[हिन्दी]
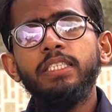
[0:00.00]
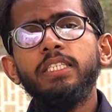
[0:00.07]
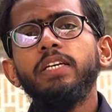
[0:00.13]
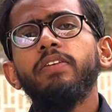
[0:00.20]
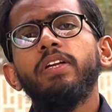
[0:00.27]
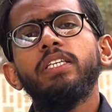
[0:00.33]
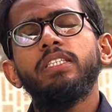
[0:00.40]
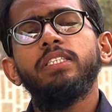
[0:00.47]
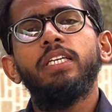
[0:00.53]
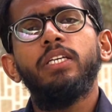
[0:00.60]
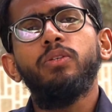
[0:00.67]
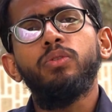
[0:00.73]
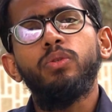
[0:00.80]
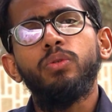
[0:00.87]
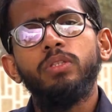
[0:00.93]
ये वाले
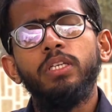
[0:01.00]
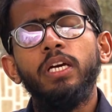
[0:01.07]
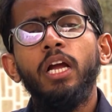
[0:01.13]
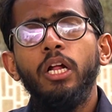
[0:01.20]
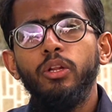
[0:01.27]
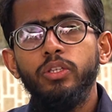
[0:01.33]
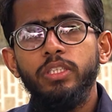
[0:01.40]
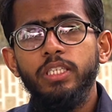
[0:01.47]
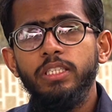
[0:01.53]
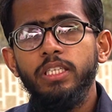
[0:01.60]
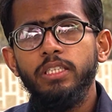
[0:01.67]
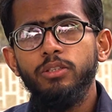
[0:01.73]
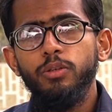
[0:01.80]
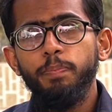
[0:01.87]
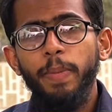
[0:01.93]
सीनैरियोज़ होते हैं तो इसके
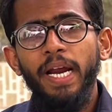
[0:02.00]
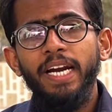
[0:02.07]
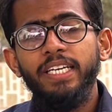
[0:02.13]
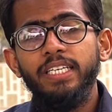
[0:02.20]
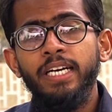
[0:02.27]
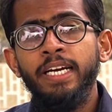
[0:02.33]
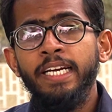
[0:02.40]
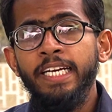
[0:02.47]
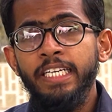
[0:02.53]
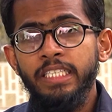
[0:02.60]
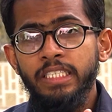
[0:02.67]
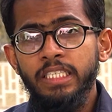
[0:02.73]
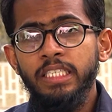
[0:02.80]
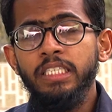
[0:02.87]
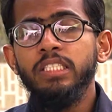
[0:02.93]
अंदर जो पैटर्न है
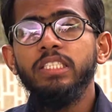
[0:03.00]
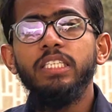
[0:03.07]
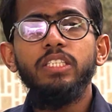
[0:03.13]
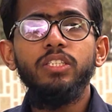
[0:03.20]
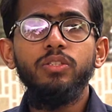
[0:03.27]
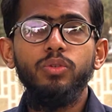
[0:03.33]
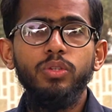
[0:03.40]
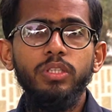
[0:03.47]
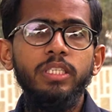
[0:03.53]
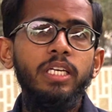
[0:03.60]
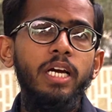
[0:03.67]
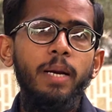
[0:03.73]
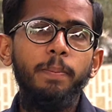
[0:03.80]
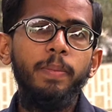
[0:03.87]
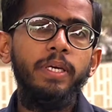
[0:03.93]
एटीन स्टेशन होते
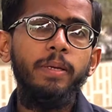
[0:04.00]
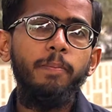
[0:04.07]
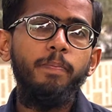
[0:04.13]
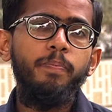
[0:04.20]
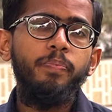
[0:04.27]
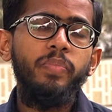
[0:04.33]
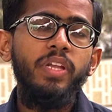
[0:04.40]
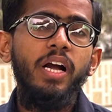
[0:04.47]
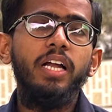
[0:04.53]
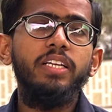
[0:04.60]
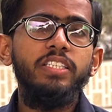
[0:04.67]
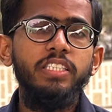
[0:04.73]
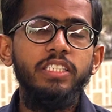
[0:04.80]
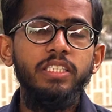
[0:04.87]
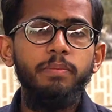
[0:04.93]
हैं आपके हर
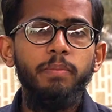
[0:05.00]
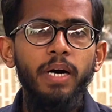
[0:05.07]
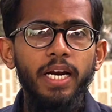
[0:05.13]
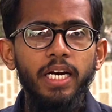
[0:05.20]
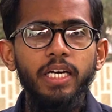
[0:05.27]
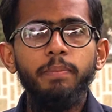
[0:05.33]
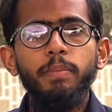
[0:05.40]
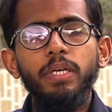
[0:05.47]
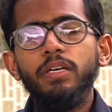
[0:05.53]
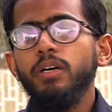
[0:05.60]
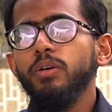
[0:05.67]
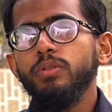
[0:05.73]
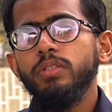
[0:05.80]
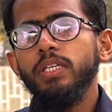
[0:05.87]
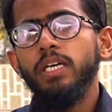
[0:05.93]
स्टेशन बारह नंबर
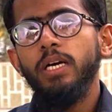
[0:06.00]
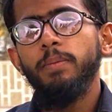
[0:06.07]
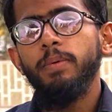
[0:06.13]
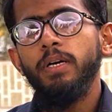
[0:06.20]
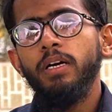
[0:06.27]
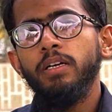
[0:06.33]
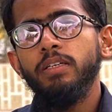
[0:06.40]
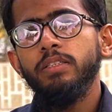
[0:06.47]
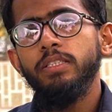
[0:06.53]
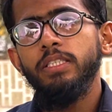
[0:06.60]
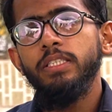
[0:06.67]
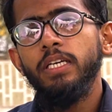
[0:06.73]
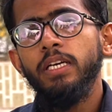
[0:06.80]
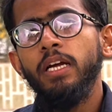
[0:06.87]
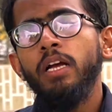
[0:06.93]
का होता है आपका
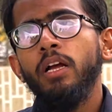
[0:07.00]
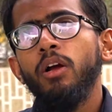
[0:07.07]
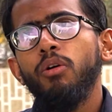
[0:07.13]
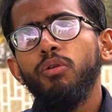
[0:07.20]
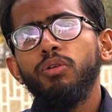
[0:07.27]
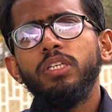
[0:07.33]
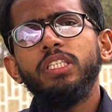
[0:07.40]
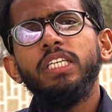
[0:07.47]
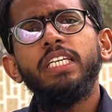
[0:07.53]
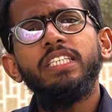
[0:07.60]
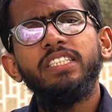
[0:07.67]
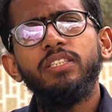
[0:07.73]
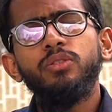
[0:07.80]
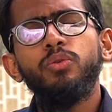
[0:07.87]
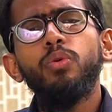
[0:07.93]
ठीक है ना और
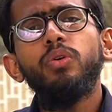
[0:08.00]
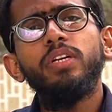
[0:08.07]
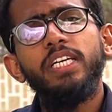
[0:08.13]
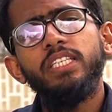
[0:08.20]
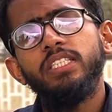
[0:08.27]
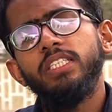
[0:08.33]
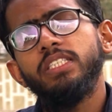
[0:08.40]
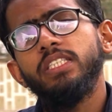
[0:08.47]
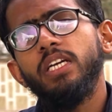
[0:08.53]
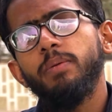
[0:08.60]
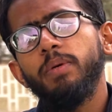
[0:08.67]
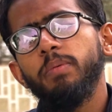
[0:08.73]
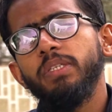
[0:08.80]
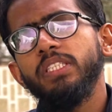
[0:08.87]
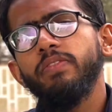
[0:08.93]
एक से दो रेस्ट स्टेशन
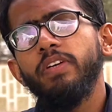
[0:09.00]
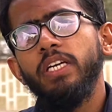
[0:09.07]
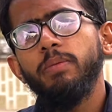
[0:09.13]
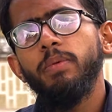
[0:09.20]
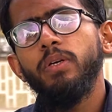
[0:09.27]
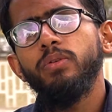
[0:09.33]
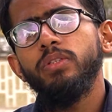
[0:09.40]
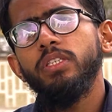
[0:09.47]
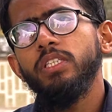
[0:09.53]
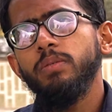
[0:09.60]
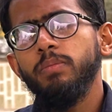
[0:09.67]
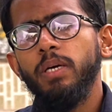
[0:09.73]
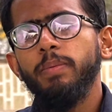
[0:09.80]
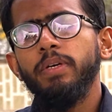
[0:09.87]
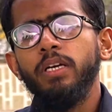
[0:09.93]
आपके पास अवेलेबल होते हैं
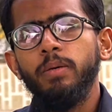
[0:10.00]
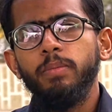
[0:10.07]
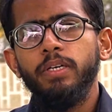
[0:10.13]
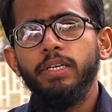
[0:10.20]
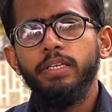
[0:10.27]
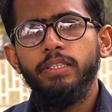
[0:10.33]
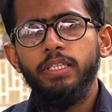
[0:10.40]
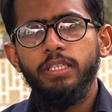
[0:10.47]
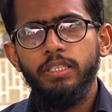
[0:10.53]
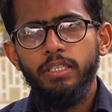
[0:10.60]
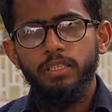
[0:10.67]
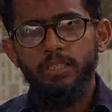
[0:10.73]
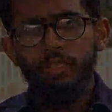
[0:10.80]
जिनमें आप आराम कर देते हैं